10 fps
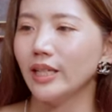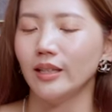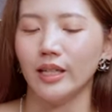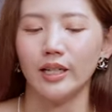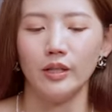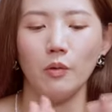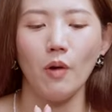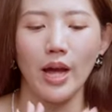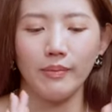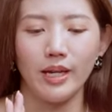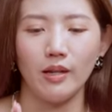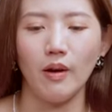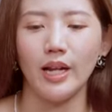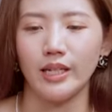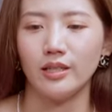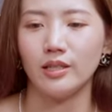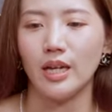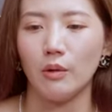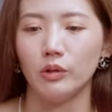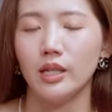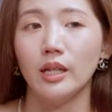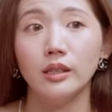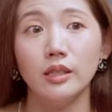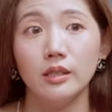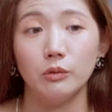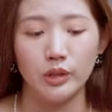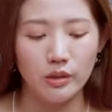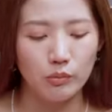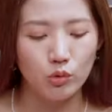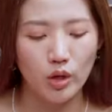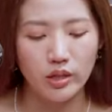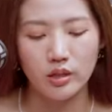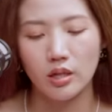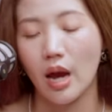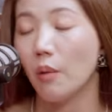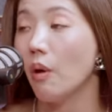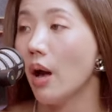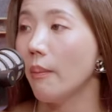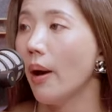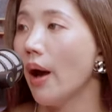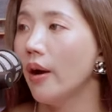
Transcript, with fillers: 这样，那可能外面的话也是啊。我想那我现在不穿着长袜吗？